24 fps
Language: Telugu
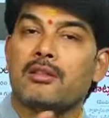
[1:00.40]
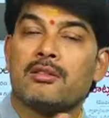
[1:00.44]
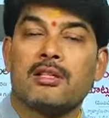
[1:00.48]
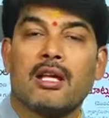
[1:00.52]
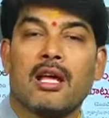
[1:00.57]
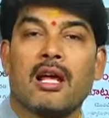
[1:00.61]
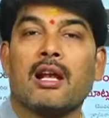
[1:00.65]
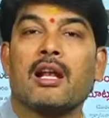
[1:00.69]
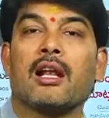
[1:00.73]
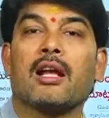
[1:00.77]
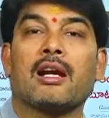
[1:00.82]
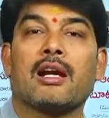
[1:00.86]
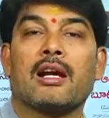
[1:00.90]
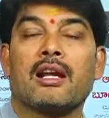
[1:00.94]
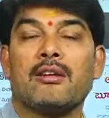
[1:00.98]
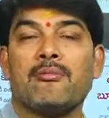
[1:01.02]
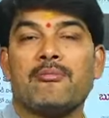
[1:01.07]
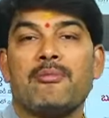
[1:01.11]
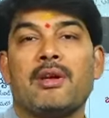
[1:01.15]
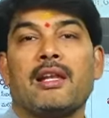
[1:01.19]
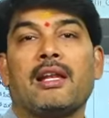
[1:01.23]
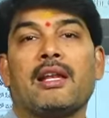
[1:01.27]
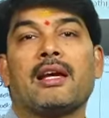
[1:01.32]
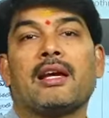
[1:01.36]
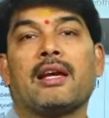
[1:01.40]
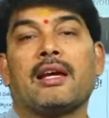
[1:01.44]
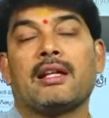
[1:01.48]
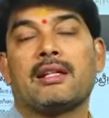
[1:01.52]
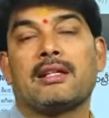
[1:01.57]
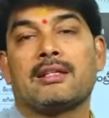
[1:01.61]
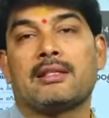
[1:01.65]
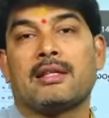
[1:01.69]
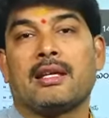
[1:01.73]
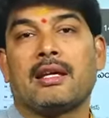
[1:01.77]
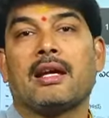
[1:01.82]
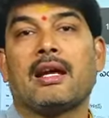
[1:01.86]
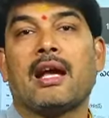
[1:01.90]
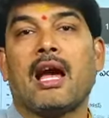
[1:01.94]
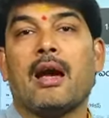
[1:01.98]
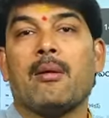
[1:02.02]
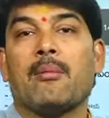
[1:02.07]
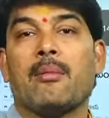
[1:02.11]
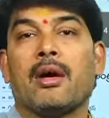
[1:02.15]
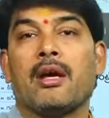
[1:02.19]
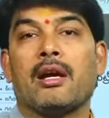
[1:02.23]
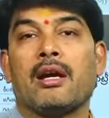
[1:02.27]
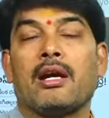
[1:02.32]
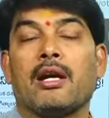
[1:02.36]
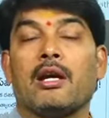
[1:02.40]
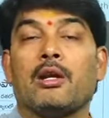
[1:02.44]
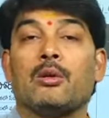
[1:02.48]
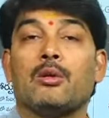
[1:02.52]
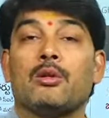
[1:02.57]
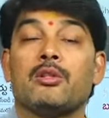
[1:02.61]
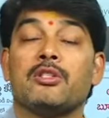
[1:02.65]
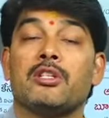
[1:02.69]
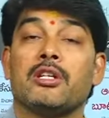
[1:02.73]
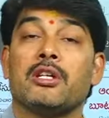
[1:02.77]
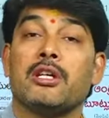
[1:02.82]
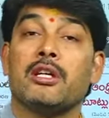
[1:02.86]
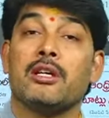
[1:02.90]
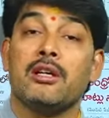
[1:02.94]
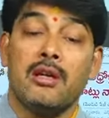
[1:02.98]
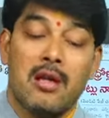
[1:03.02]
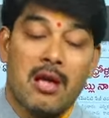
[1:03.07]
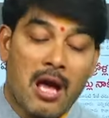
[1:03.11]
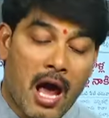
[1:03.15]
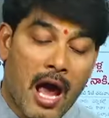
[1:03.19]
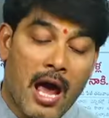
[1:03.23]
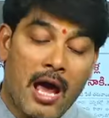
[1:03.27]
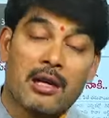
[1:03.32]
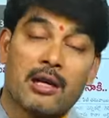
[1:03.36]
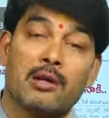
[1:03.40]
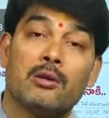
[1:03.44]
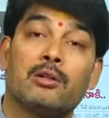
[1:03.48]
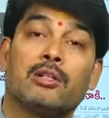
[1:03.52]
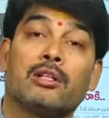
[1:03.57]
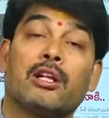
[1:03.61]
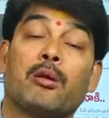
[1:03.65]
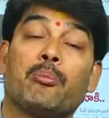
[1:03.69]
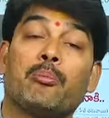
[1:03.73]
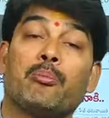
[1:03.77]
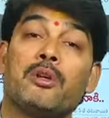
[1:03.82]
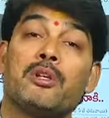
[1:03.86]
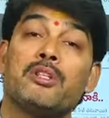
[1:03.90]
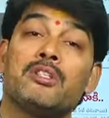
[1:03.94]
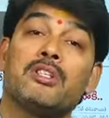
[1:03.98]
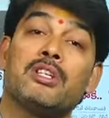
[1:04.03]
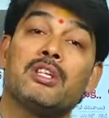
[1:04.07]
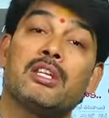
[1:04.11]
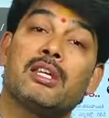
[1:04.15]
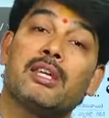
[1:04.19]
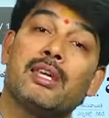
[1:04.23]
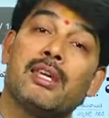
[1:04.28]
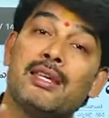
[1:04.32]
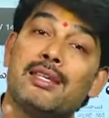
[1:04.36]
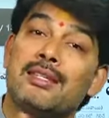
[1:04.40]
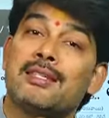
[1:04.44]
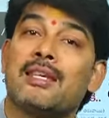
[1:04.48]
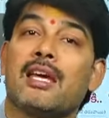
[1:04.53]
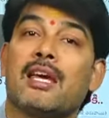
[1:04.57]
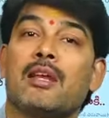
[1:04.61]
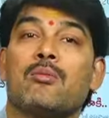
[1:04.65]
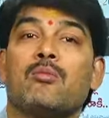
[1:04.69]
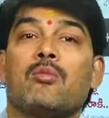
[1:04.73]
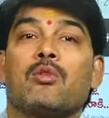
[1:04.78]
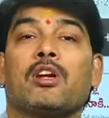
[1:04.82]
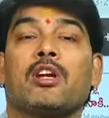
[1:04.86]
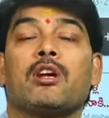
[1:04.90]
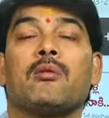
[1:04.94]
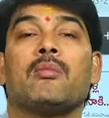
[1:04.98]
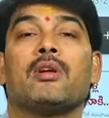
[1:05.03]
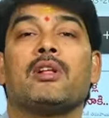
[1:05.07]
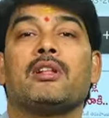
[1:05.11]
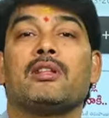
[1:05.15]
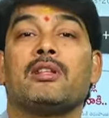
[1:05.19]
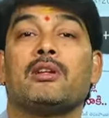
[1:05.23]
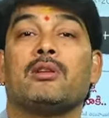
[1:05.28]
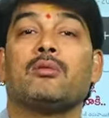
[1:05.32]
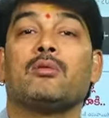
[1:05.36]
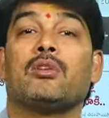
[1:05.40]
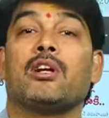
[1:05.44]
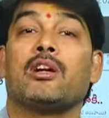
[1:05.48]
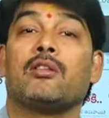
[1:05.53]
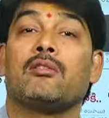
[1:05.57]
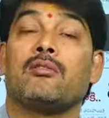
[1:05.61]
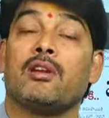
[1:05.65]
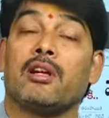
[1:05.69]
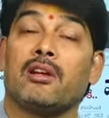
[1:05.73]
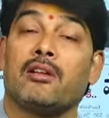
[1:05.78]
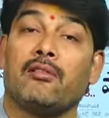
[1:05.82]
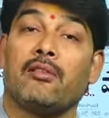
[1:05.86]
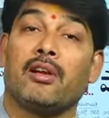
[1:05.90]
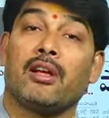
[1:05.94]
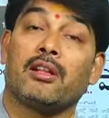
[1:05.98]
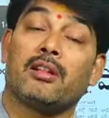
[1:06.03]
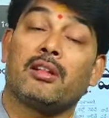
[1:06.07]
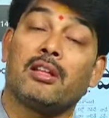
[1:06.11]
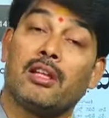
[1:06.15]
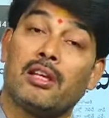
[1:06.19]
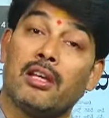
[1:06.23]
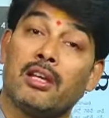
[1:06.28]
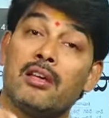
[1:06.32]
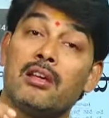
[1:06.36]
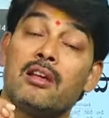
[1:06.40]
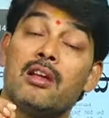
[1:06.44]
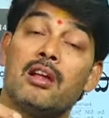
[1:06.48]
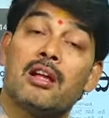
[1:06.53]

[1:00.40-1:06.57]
ఐదు సార్లు అక్కడ ఎమ్మెల్యే గెలిస్తే కామారెడ్డి నుంచి ఆయనను తప్పించి కేసీఆర్ ముఖ్యమంత్రి ఉన్నటువంటి వ్యక్తి